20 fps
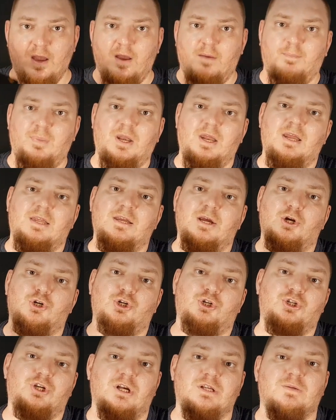Передняя
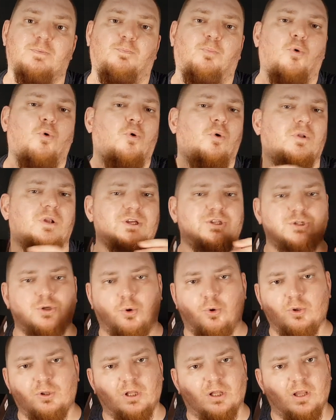же часть
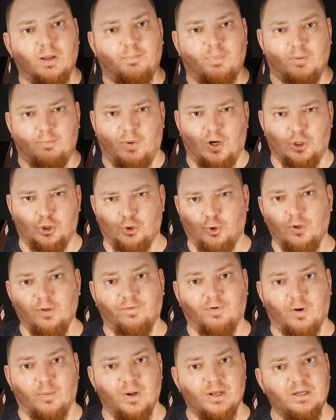полностью отдана под большой
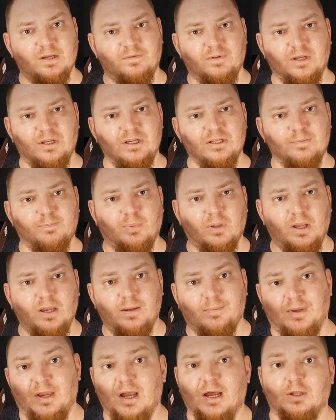информативный
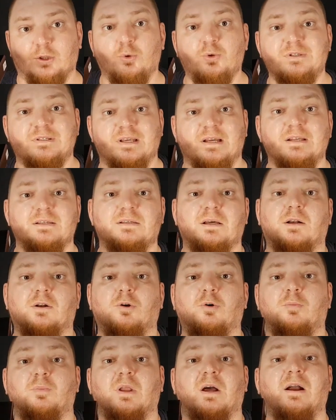дисплей и одну
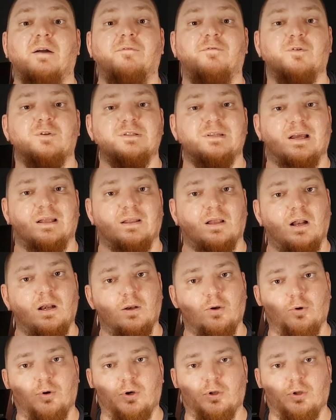сенсорную многофункциональную